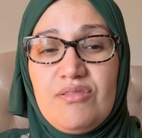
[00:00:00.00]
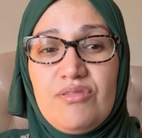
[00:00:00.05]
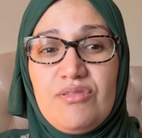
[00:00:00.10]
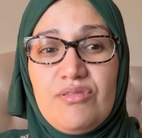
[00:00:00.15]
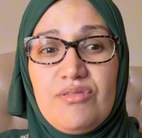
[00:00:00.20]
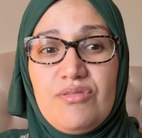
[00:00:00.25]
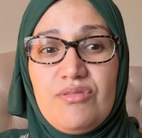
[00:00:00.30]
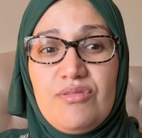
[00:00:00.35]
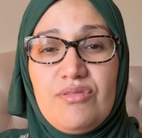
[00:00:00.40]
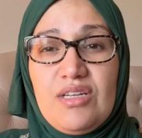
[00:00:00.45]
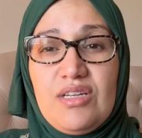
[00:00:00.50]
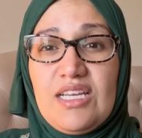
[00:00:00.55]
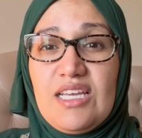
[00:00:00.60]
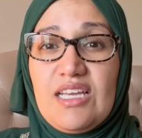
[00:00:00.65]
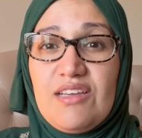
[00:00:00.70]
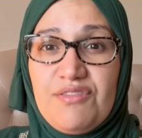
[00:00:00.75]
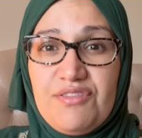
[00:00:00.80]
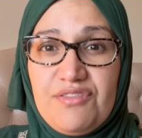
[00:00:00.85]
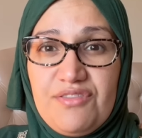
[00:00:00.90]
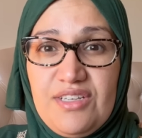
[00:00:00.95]

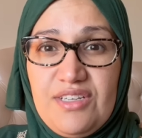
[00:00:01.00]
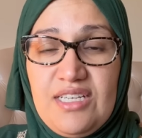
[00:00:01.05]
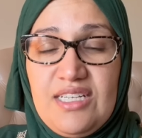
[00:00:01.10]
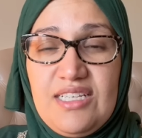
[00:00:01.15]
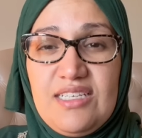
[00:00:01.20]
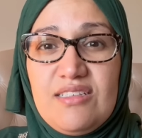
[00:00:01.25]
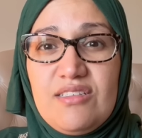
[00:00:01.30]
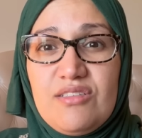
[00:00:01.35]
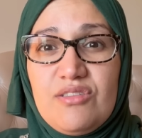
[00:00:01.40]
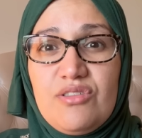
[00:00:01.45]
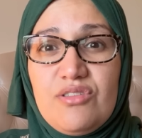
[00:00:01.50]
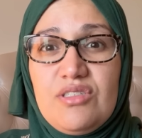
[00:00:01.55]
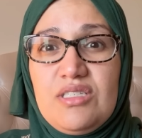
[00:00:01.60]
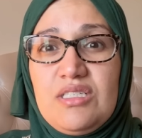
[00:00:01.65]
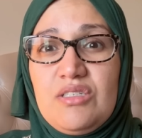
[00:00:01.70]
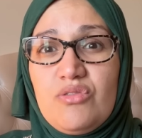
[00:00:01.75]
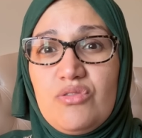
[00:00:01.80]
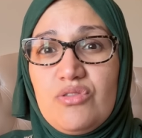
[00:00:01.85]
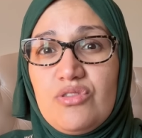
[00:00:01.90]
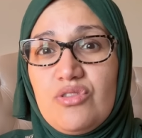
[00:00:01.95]
euh, qui
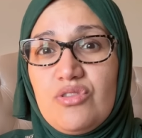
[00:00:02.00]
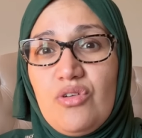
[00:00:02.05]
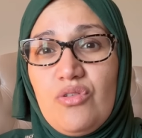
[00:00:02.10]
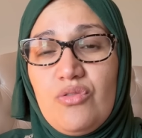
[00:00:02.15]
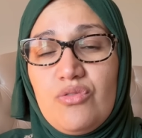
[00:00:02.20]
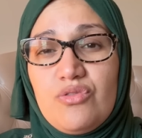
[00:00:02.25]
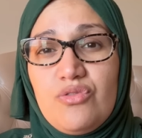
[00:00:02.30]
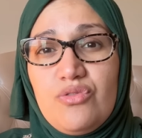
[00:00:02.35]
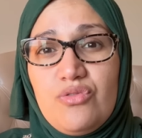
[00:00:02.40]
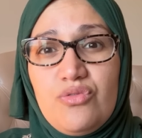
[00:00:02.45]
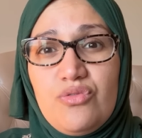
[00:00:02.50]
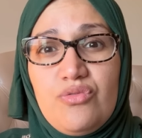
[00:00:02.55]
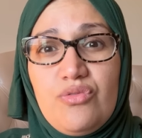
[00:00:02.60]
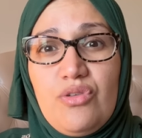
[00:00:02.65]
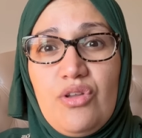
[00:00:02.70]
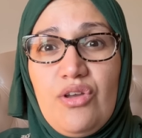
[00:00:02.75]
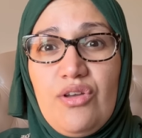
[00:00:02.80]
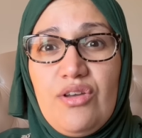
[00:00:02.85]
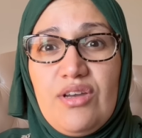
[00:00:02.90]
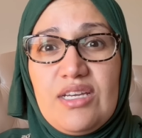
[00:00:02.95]
ne ressent aucune
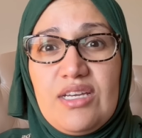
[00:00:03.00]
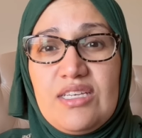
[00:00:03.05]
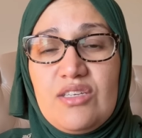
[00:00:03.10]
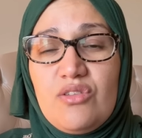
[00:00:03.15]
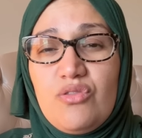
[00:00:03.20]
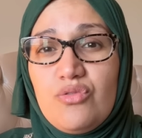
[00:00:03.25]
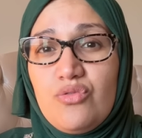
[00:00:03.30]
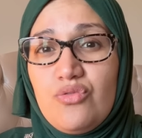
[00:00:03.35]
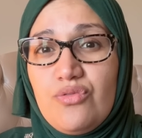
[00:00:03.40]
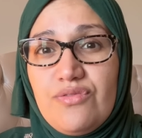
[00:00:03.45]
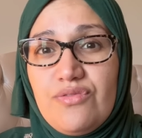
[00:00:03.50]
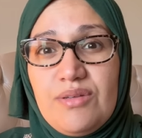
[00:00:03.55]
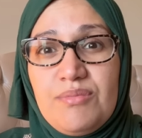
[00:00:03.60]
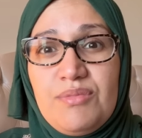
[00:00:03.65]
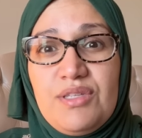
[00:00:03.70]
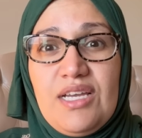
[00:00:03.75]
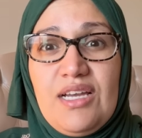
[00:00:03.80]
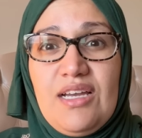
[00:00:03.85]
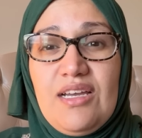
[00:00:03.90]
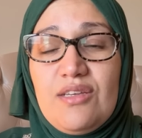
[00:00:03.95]
douleur et que tout va
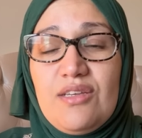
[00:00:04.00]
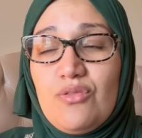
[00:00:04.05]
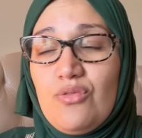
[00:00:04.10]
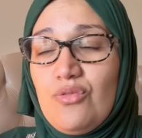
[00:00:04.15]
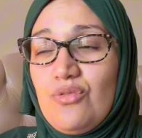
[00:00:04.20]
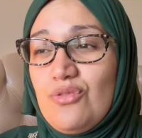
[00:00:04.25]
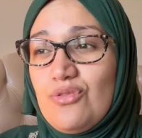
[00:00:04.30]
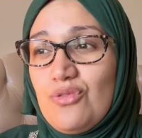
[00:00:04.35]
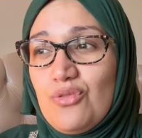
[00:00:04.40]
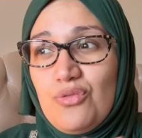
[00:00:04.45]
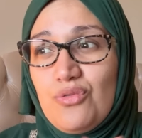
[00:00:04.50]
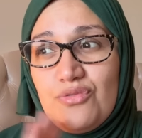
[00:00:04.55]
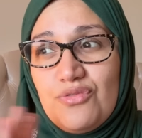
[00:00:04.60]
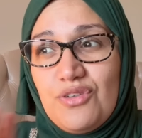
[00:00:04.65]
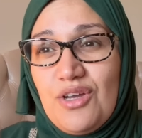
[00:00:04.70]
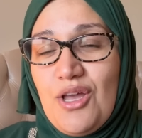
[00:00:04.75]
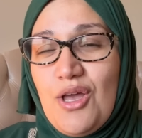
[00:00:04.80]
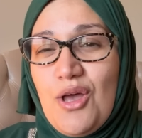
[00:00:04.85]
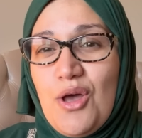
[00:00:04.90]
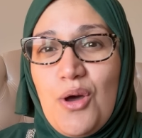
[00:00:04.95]
bien et qu'on retrouve
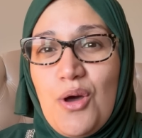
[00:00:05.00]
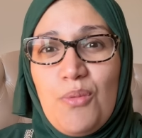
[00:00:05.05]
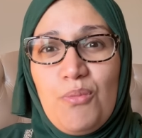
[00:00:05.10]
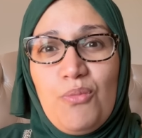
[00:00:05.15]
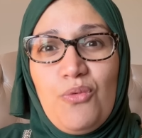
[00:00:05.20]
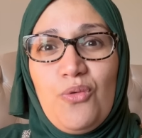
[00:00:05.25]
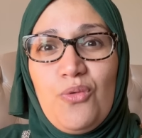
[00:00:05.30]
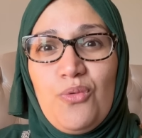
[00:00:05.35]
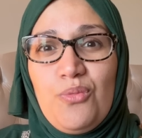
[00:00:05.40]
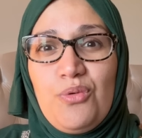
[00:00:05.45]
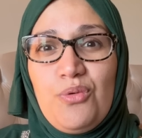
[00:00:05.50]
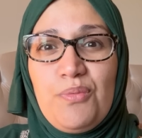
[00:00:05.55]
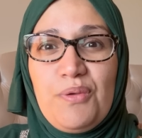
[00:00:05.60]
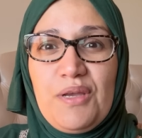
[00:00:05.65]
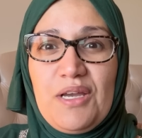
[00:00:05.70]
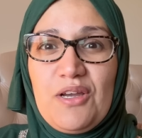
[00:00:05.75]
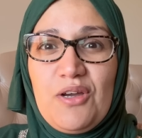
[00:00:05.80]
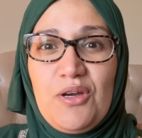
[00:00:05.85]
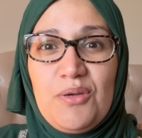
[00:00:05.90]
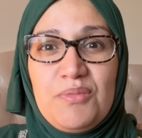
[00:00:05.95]
mon
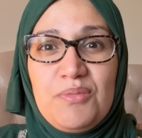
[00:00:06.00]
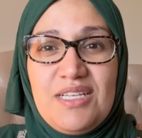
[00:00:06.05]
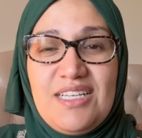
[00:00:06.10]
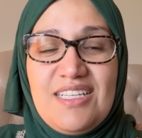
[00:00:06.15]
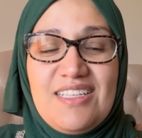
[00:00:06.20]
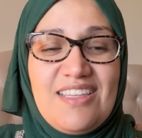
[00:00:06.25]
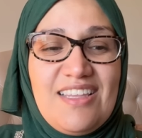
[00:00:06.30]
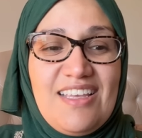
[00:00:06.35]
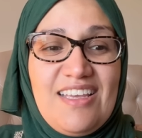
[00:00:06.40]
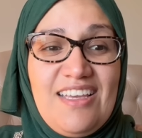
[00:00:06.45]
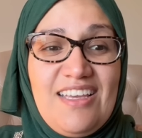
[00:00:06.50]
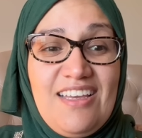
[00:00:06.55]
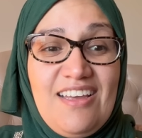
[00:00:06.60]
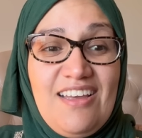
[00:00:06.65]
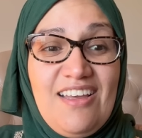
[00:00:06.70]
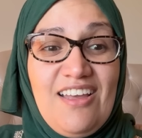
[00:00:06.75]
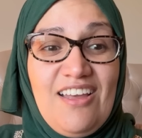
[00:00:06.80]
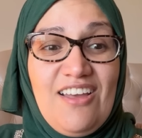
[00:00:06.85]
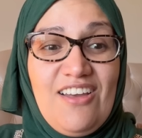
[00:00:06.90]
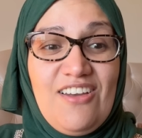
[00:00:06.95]
beau-père comme il était.
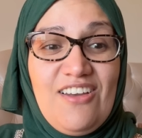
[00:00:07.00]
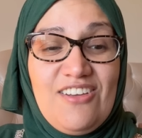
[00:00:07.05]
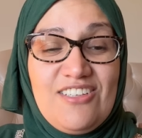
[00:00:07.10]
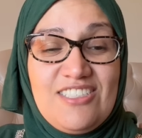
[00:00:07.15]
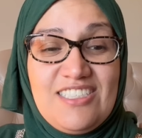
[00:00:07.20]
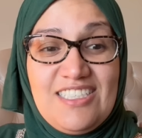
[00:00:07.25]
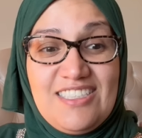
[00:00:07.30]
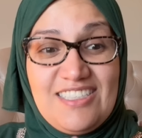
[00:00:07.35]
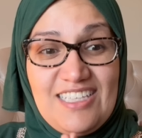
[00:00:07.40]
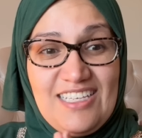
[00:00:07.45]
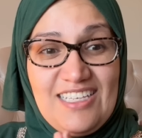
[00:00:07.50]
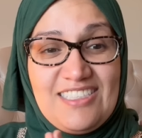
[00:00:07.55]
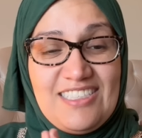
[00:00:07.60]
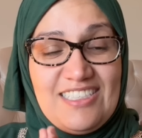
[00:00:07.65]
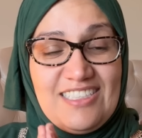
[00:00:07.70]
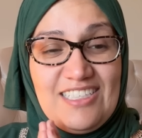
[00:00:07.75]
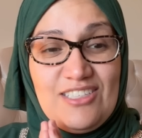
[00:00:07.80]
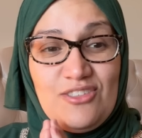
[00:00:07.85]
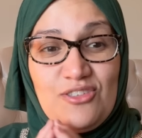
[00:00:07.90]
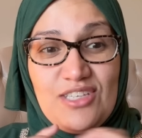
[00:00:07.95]
Euh, j'essaye, j'essaye
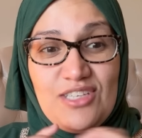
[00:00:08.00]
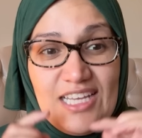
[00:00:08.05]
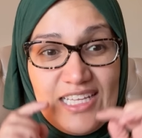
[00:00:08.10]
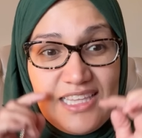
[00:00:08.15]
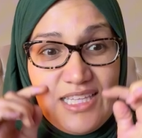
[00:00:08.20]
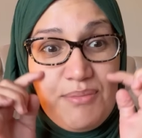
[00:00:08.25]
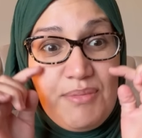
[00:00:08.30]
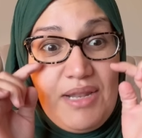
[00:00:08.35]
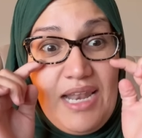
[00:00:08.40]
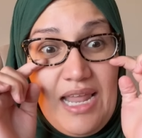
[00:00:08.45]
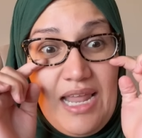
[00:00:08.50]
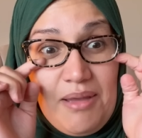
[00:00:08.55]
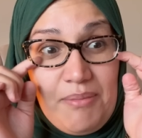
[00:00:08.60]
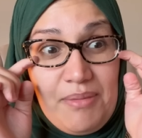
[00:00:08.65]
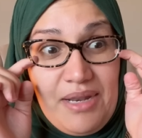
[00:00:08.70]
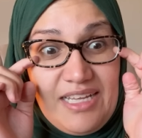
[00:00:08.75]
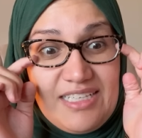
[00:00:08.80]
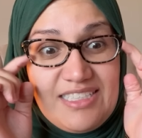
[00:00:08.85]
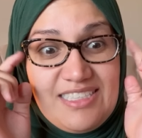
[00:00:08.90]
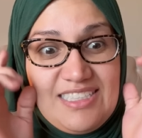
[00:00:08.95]
j'essaie de garder mes larmes
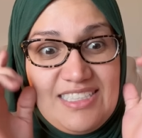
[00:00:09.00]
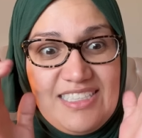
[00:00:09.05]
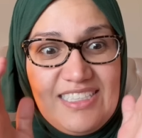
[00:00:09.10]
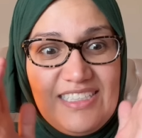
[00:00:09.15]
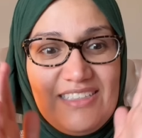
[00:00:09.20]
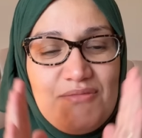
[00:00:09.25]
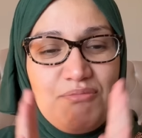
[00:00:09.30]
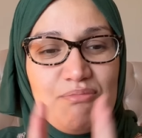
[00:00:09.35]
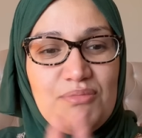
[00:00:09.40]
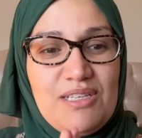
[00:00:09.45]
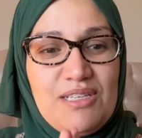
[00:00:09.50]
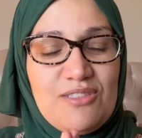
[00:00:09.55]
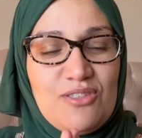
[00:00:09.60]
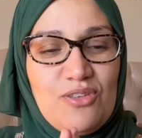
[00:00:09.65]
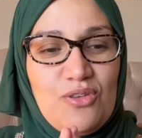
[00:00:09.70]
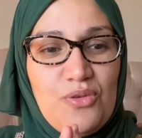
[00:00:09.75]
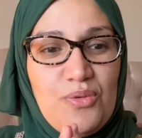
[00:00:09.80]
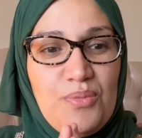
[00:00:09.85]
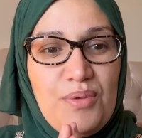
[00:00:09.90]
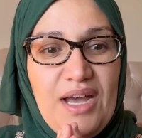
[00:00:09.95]
là, ici, parce
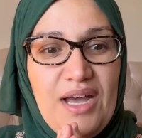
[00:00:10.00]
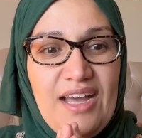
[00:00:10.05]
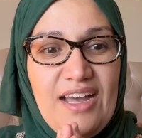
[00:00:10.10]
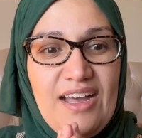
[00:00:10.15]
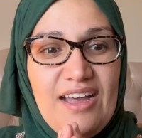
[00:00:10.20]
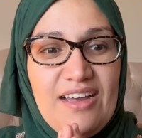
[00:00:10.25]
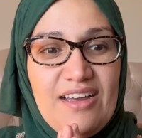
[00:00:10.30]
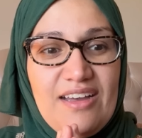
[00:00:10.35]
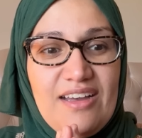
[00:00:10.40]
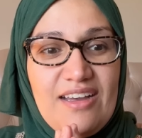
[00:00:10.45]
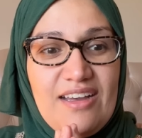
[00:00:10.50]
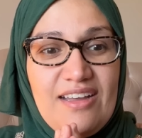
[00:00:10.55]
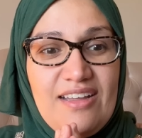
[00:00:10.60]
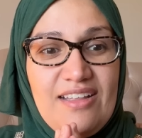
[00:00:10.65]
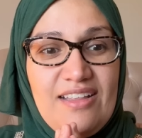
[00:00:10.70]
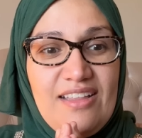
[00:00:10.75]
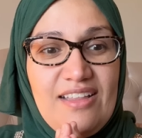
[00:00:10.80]
que ben,